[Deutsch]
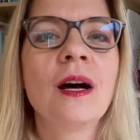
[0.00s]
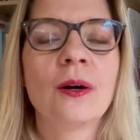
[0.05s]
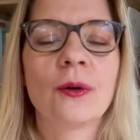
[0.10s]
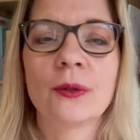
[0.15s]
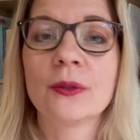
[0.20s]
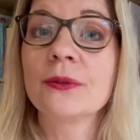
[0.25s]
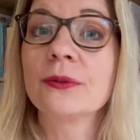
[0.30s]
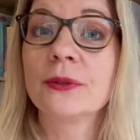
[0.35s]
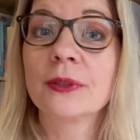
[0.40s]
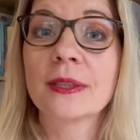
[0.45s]

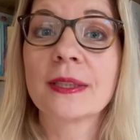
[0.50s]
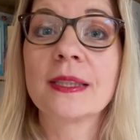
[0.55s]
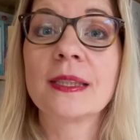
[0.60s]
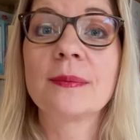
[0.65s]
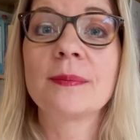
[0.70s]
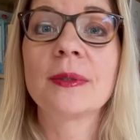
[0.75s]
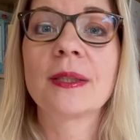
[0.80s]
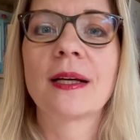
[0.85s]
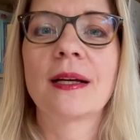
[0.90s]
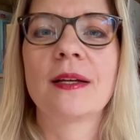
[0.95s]
und
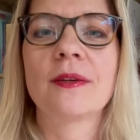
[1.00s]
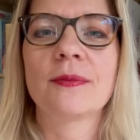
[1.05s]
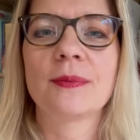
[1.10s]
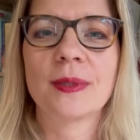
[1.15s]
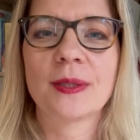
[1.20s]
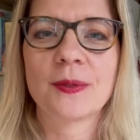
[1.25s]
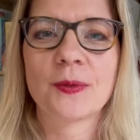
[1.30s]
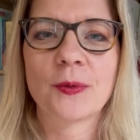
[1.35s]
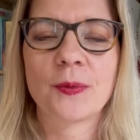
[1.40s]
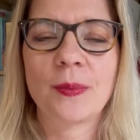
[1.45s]
wirklich
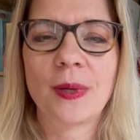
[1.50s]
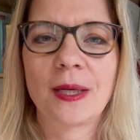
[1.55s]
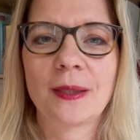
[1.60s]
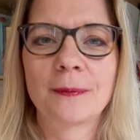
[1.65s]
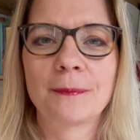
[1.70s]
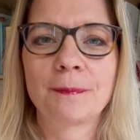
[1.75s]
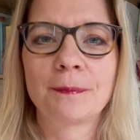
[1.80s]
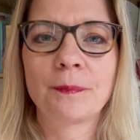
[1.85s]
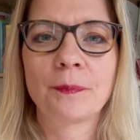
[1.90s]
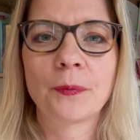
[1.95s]
begreifbar zu
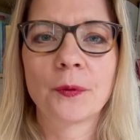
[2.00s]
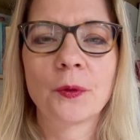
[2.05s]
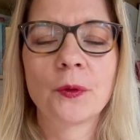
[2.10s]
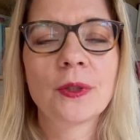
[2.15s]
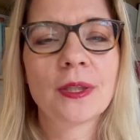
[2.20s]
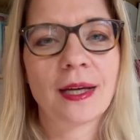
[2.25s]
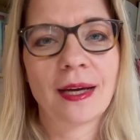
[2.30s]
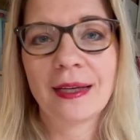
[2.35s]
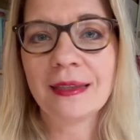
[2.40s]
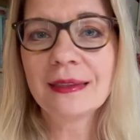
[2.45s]
machen.
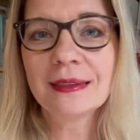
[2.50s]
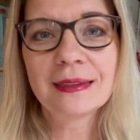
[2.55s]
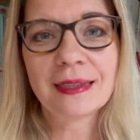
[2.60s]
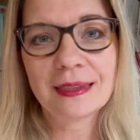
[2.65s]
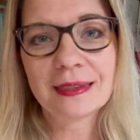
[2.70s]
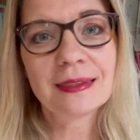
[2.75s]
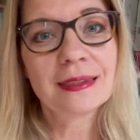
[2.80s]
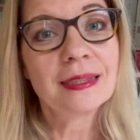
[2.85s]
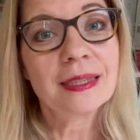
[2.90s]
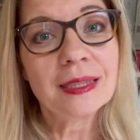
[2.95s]
Und eine
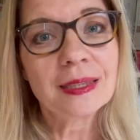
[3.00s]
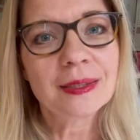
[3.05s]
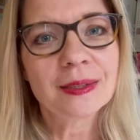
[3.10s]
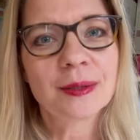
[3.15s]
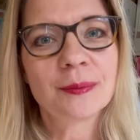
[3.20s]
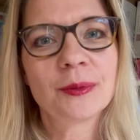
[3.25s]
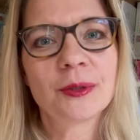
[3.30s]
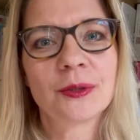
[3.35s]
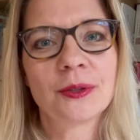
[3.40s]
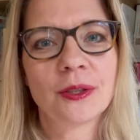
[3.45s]
Technik,
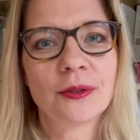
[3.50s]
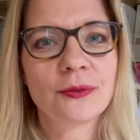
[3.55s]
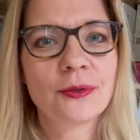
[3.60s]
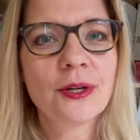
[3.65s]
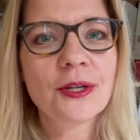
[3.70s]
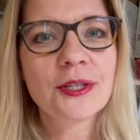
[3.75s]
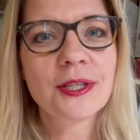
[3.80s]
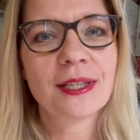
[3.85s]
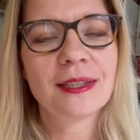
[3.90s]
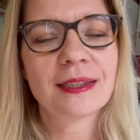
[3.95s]
damit du dir
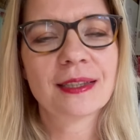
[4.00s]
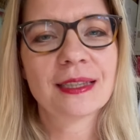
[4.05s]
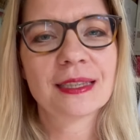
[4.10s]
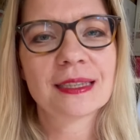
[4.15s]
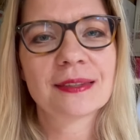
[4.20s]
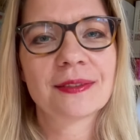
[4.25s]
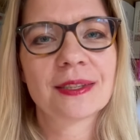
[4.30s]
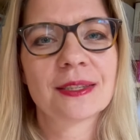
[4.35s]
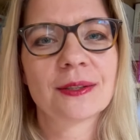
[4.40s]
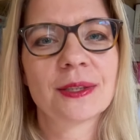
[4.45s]
vorstellen
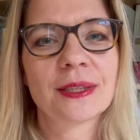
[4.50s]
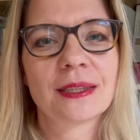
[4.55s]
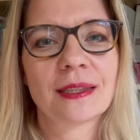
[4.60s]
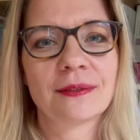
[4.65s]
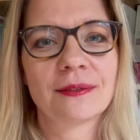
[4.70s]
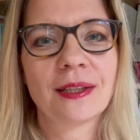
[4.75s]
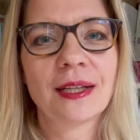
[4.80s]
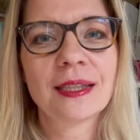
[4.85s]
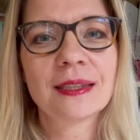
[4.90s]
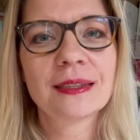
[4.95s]
kannst, was dich
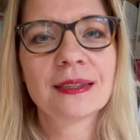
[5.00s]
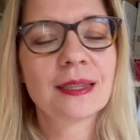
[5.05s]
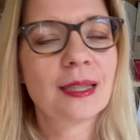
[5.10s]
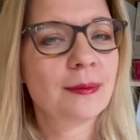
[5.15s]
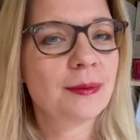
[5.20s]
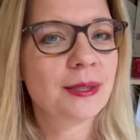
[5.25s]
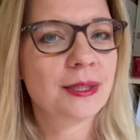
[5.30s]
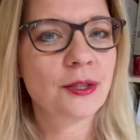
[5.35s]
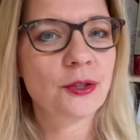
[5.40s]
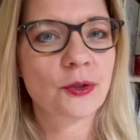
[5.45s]
erwartet, habe
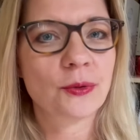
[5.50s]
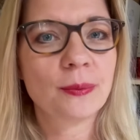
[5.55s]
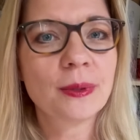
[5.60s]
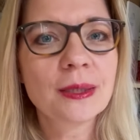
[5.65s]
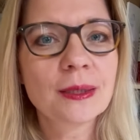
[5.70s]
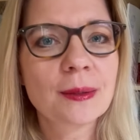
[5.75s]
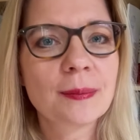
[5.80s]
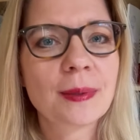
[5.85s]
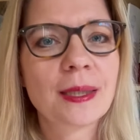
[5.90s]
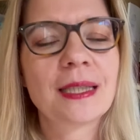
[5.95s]
ich dir schon
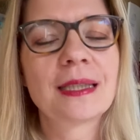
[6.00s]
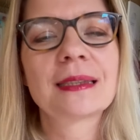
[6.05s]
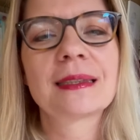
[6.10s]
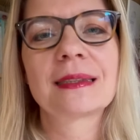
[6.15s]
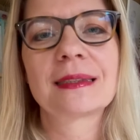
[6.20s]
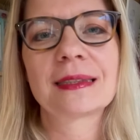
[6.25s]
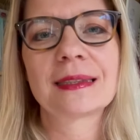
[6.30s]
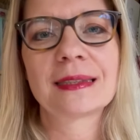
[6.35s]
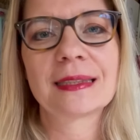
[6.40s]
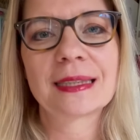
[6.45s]
mitgebracht.
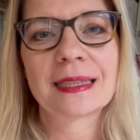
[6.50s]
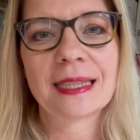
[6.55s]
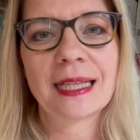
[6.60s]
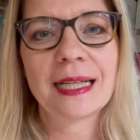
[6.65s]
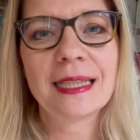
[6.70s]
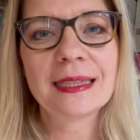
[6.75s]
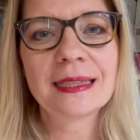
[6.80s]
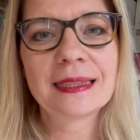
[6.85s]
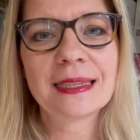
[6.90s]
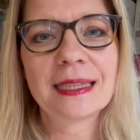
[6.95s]
Das ist eine
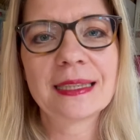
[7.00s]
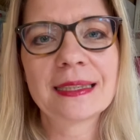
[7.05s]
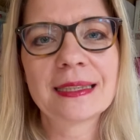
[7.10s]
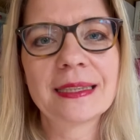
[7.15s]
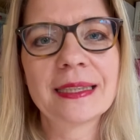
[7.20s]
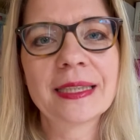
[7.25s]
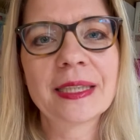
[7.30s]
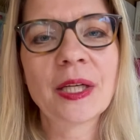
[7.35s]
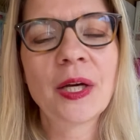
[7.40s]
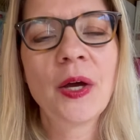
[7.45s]
kleine
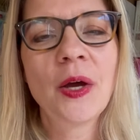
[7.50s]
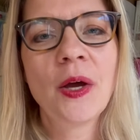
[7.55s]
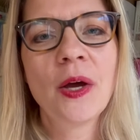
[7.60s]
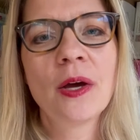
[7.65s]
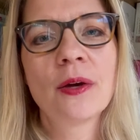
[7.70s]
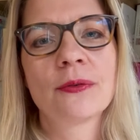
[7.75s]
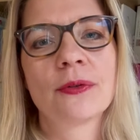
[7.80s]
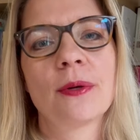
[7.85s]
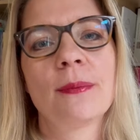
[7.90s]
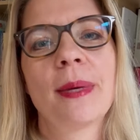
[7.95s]
Technik
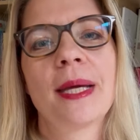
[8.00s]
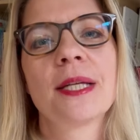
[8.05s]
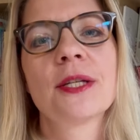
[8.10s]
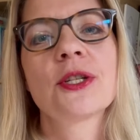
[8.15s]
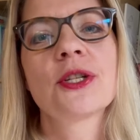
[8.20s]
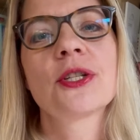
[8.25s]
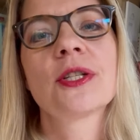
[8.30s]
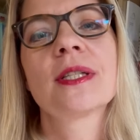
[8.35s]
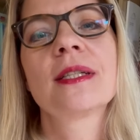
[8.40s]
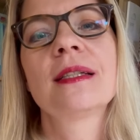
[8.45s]
für
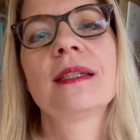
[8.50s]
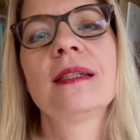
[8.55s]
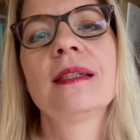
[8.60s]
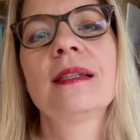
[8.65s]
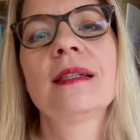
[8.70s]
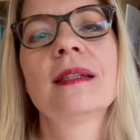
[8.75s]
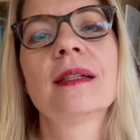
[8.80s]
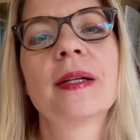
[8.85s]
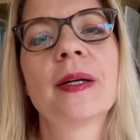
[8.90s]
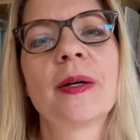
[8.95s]
Menschen,
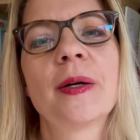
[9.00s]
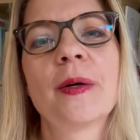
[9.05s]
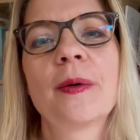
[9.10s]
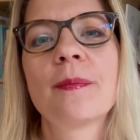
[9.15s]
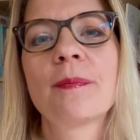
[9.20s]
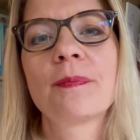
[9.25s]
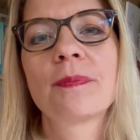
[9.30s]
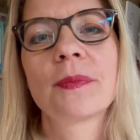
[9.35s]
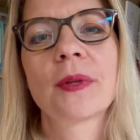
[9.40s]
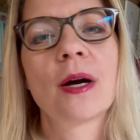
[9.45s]
die
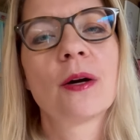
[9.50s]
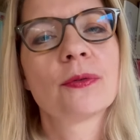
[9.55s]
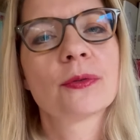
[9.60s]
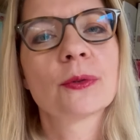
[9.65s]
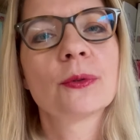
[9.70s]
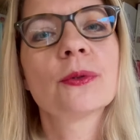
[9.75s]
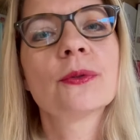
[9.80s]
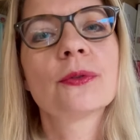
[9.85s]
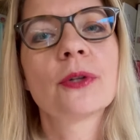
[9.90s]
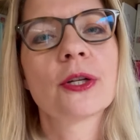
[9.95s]
ähm,
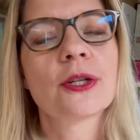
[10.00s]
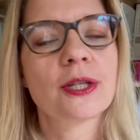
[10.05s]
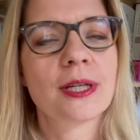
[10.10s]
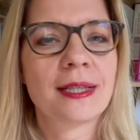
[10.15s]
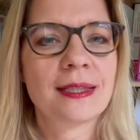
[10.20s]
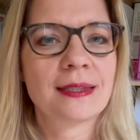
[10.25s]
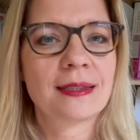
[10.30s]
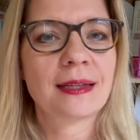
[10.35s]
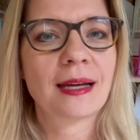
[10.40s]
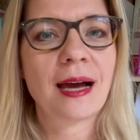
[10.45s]
aufgrund von
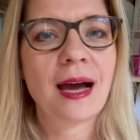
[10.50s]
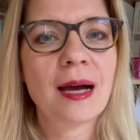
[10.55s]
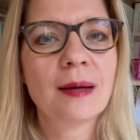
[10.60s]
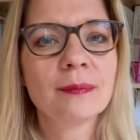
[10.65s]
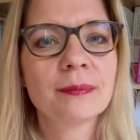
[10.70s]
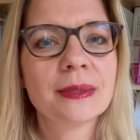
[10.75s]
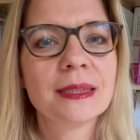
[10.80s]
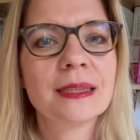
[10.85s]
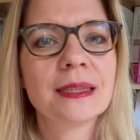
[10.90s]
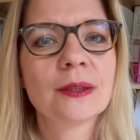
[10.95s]
schlechten
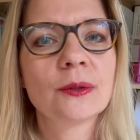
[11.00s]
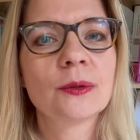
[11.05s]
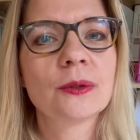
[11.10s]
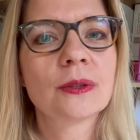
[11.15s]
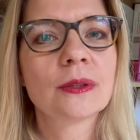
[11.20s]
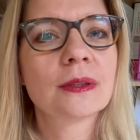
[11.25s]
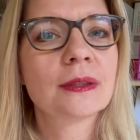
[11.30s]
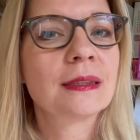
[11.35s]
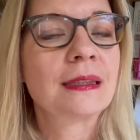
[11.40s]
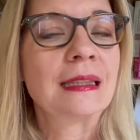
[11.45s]

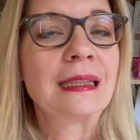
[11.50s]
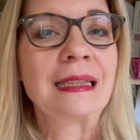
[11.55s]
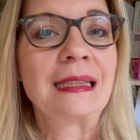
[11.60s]
Rahmenbedingungen